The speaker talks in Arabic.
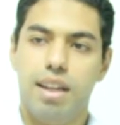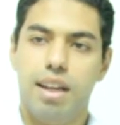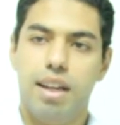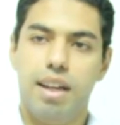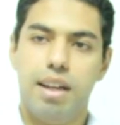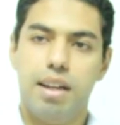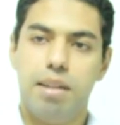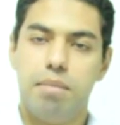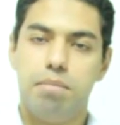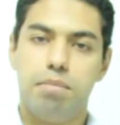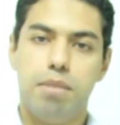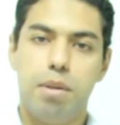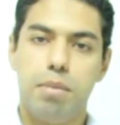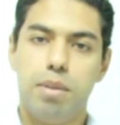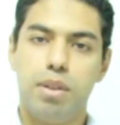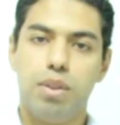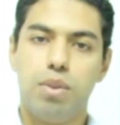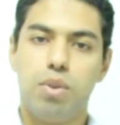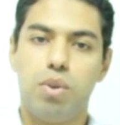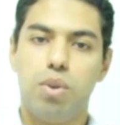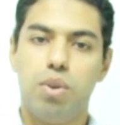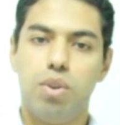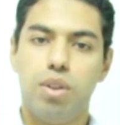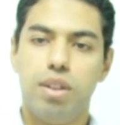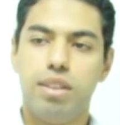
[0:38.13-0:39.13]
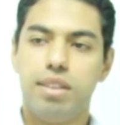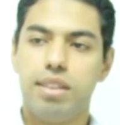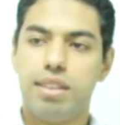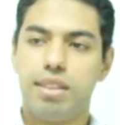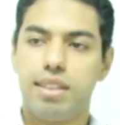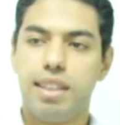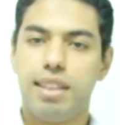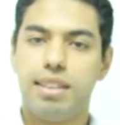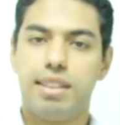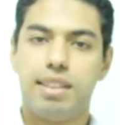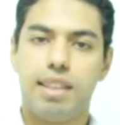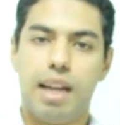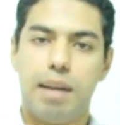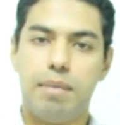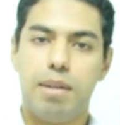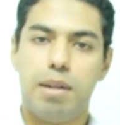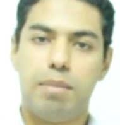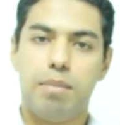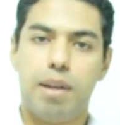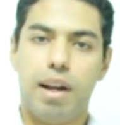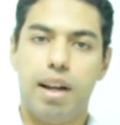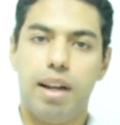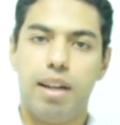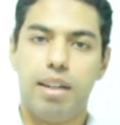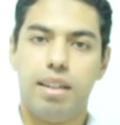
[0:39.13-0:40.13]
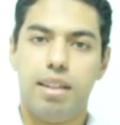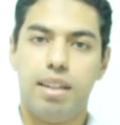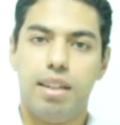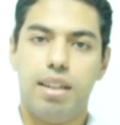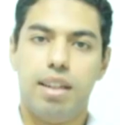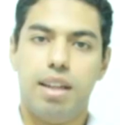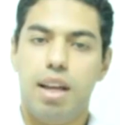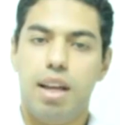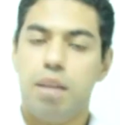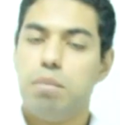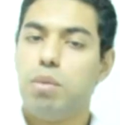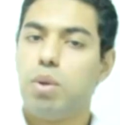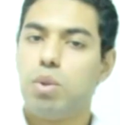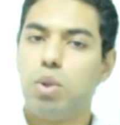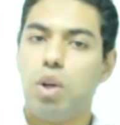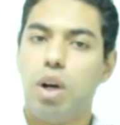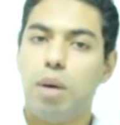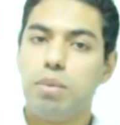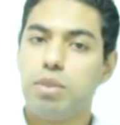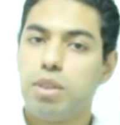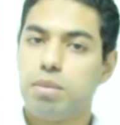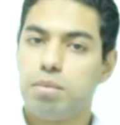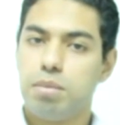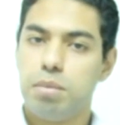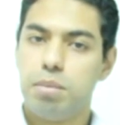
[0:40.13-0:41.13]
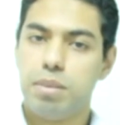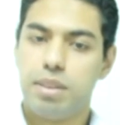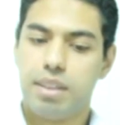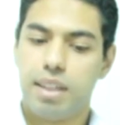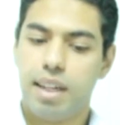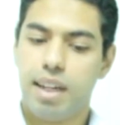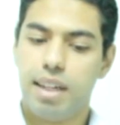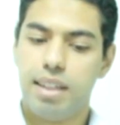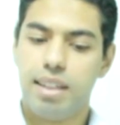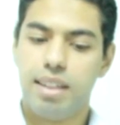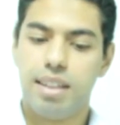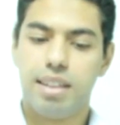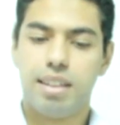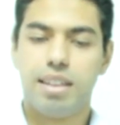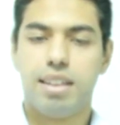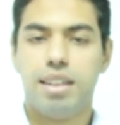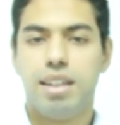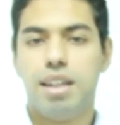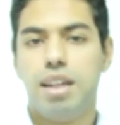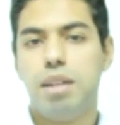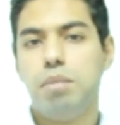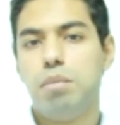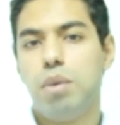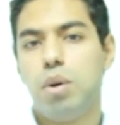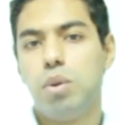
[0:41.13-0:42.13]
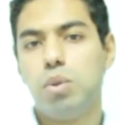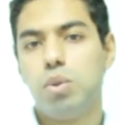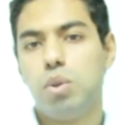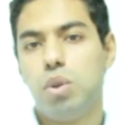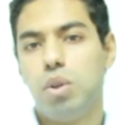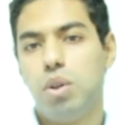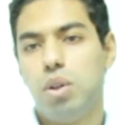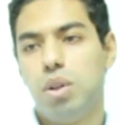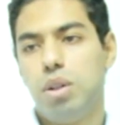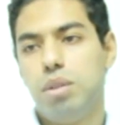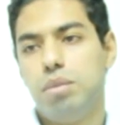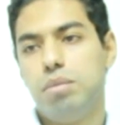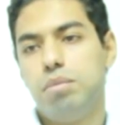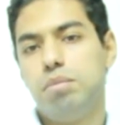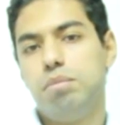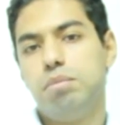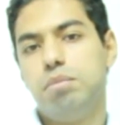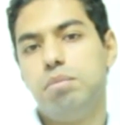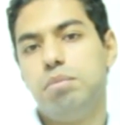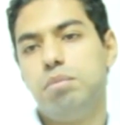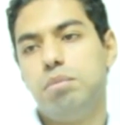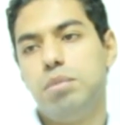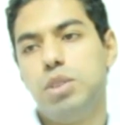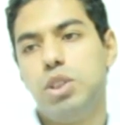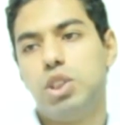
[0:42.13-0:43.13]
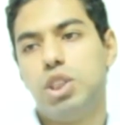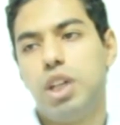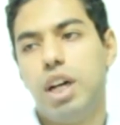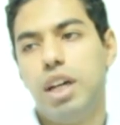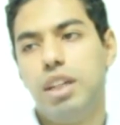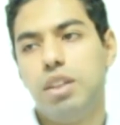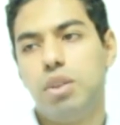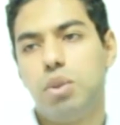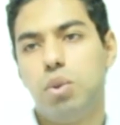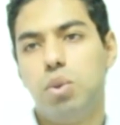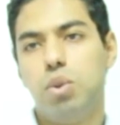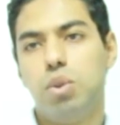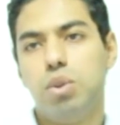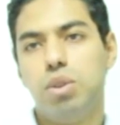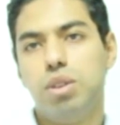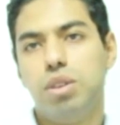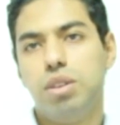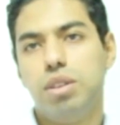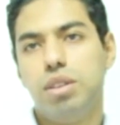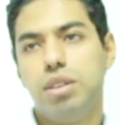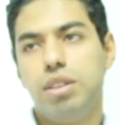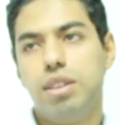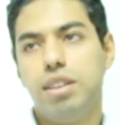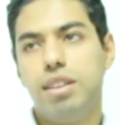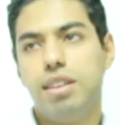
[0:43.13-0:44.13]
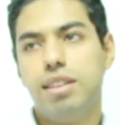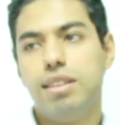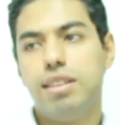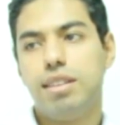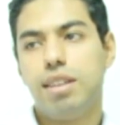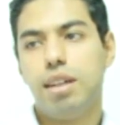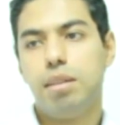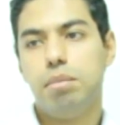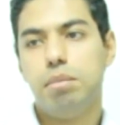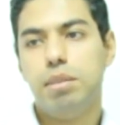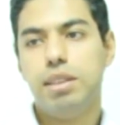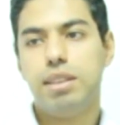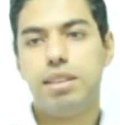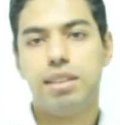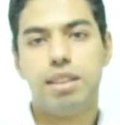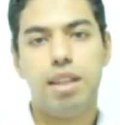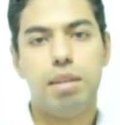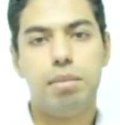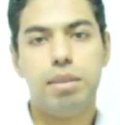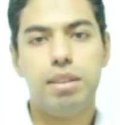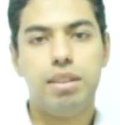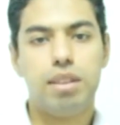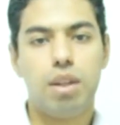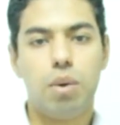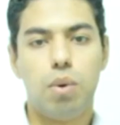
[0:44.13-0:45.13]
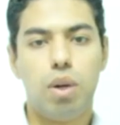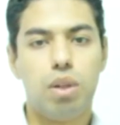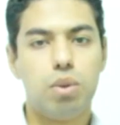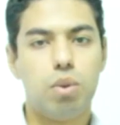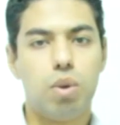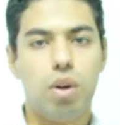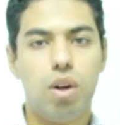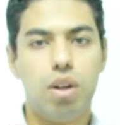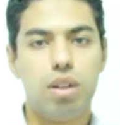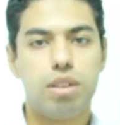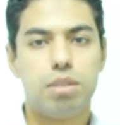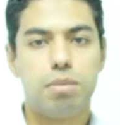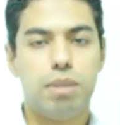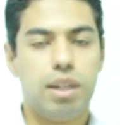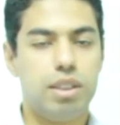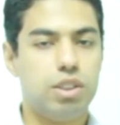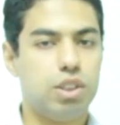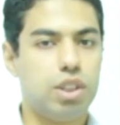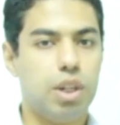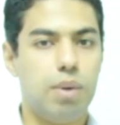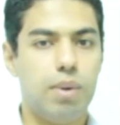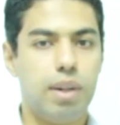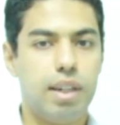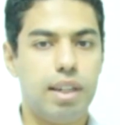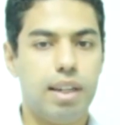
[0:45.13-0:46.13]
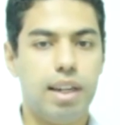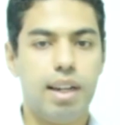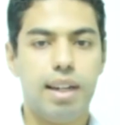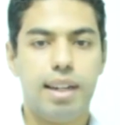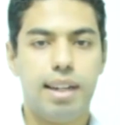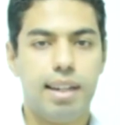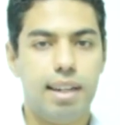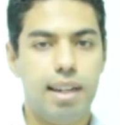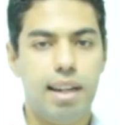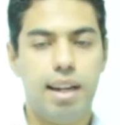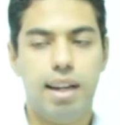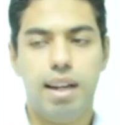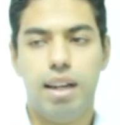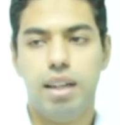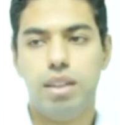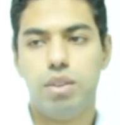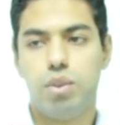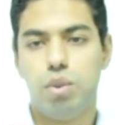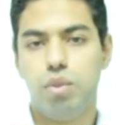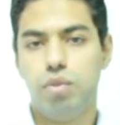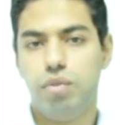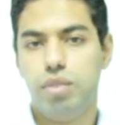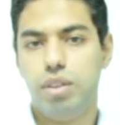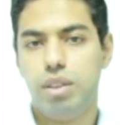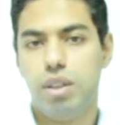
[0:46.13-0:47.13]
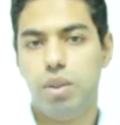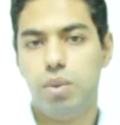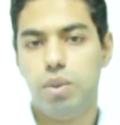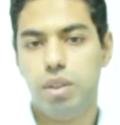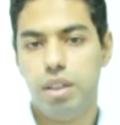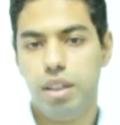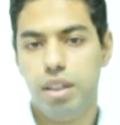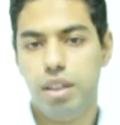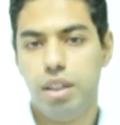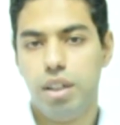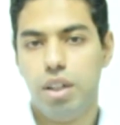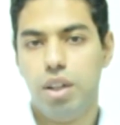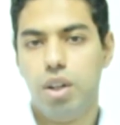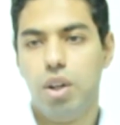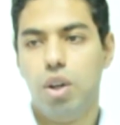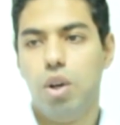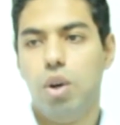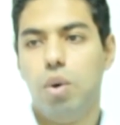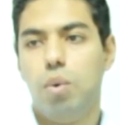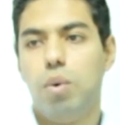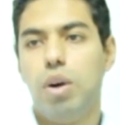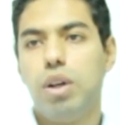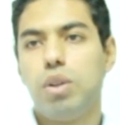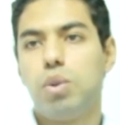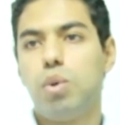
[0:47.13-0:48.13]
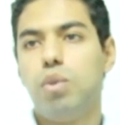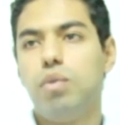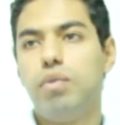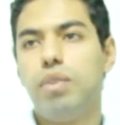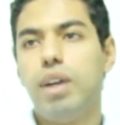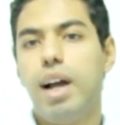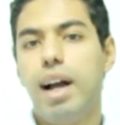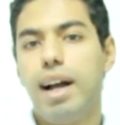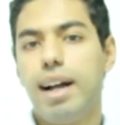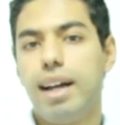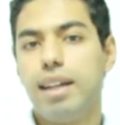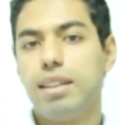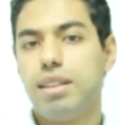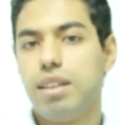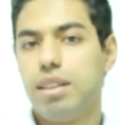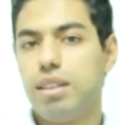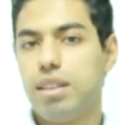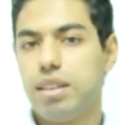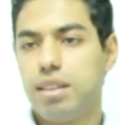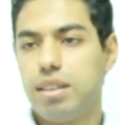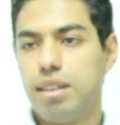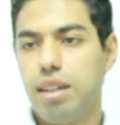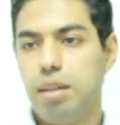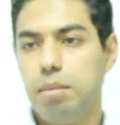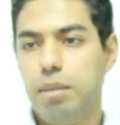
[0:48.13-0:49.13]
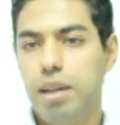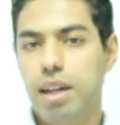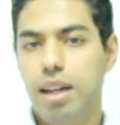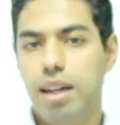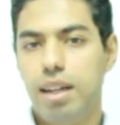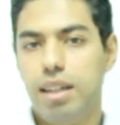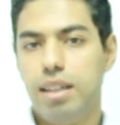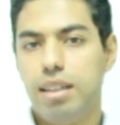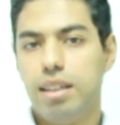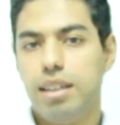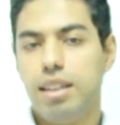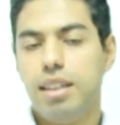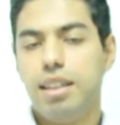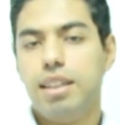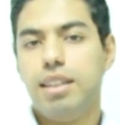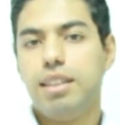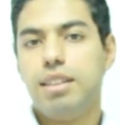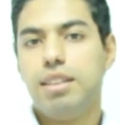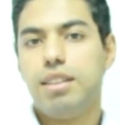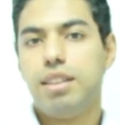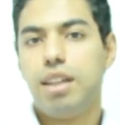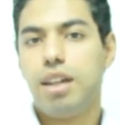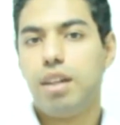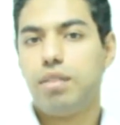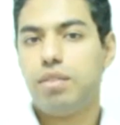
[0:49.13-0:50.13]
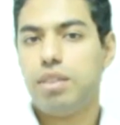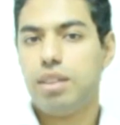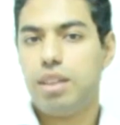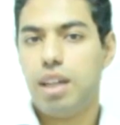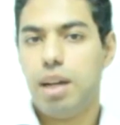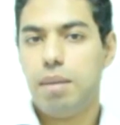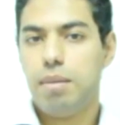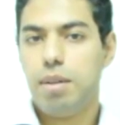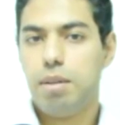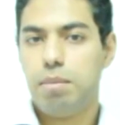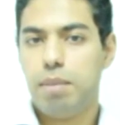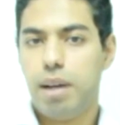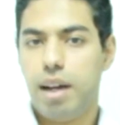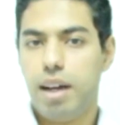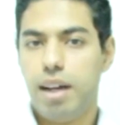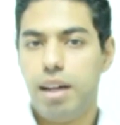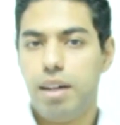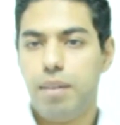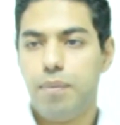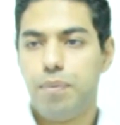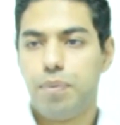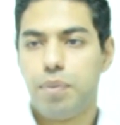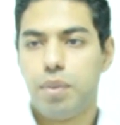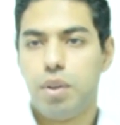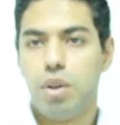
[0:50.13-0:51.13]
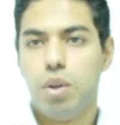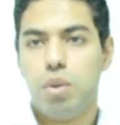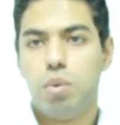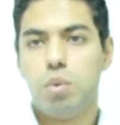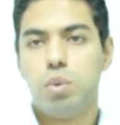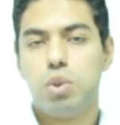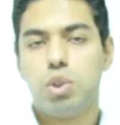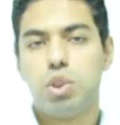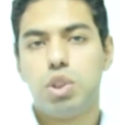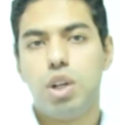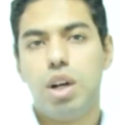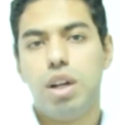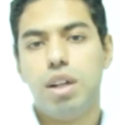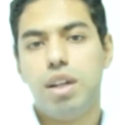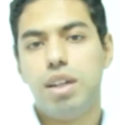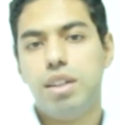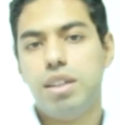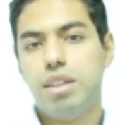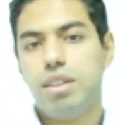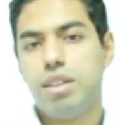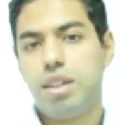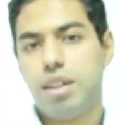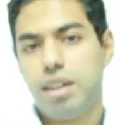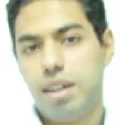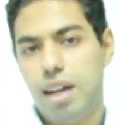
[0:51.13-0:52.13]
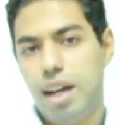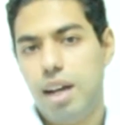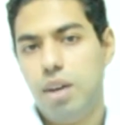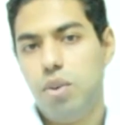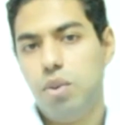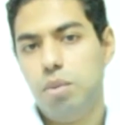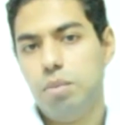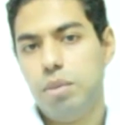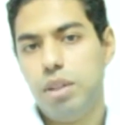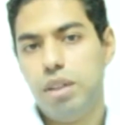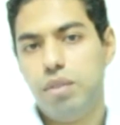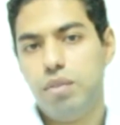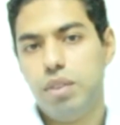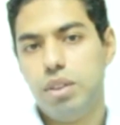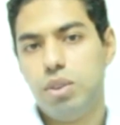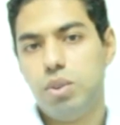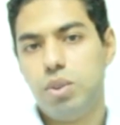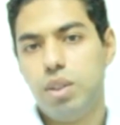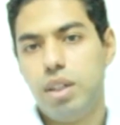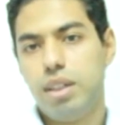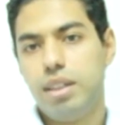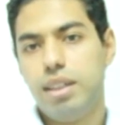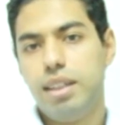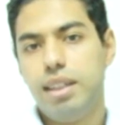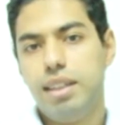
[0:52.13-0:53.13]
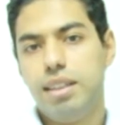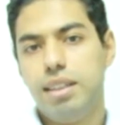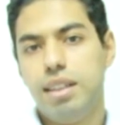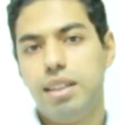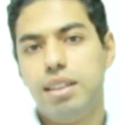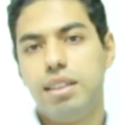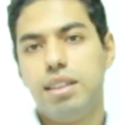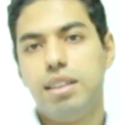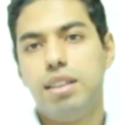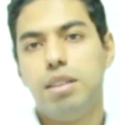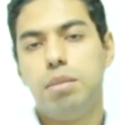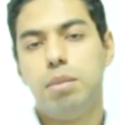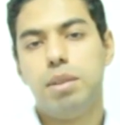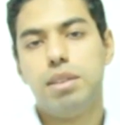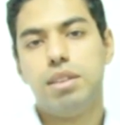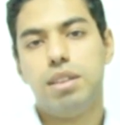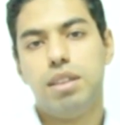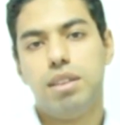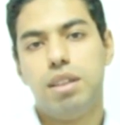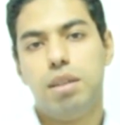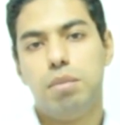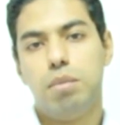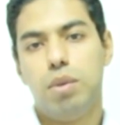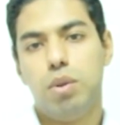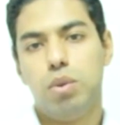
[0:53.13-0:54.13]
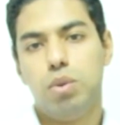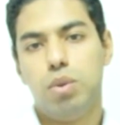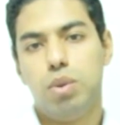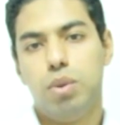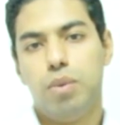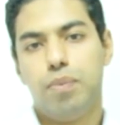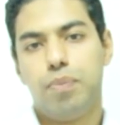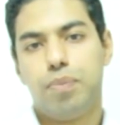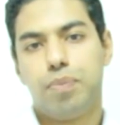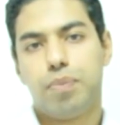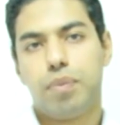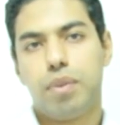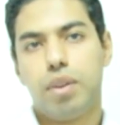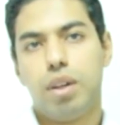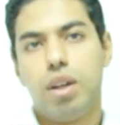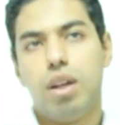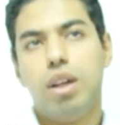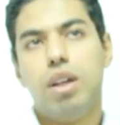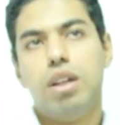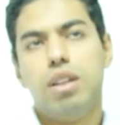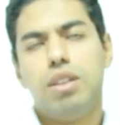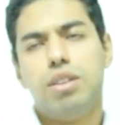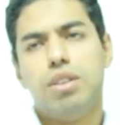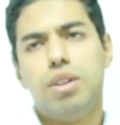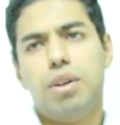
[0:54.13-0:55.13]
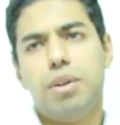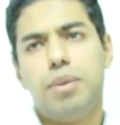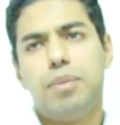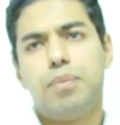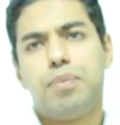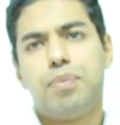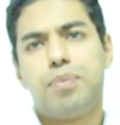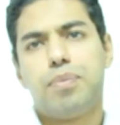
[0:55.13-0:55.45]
آه ما بينكم انت ازاي تتعامل معاه الموضوع ابسط مما تخيل الموضوع مش هيكون ان انت متساب انت لوحده خالص محدش هيوجهك لا هيكون في توجيه وهيكون في حاجات تقدر تعملها تعرف تتعامل معاه وان شاء الله نقدر نحاول من الفيديو ده ان احنا نبسط الموضوع طيب